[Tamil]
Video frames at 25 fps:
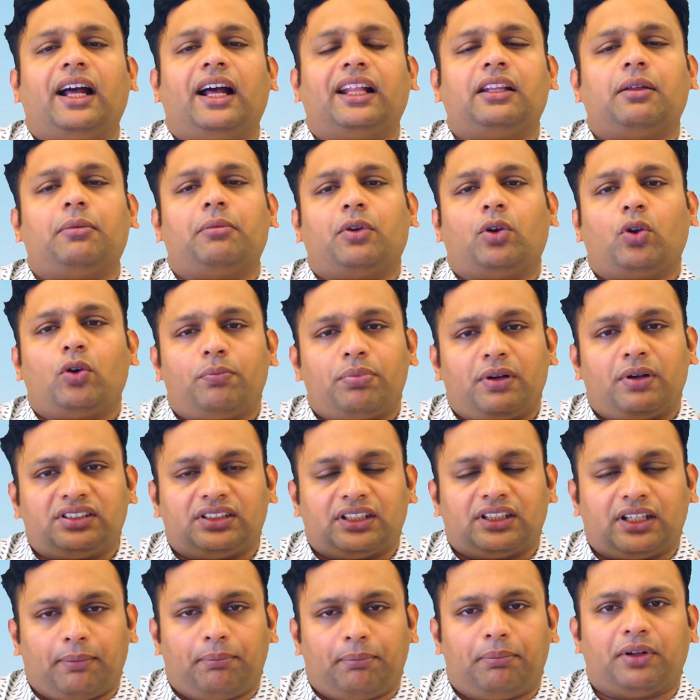அந்த
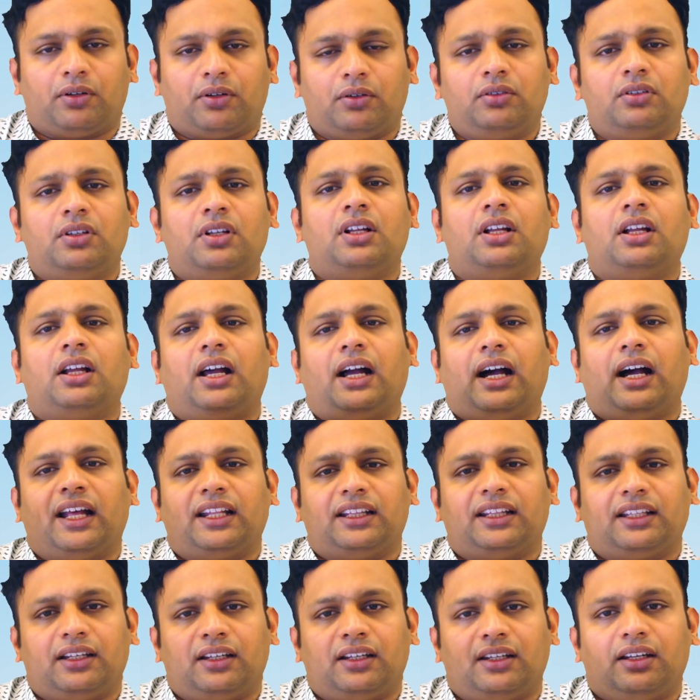மெனோபாஸுக்கு அப்புறம்
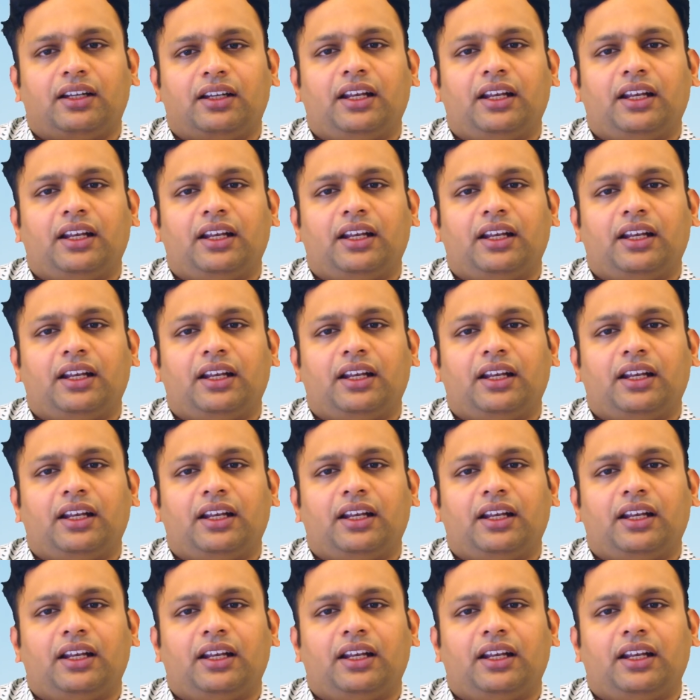அந்த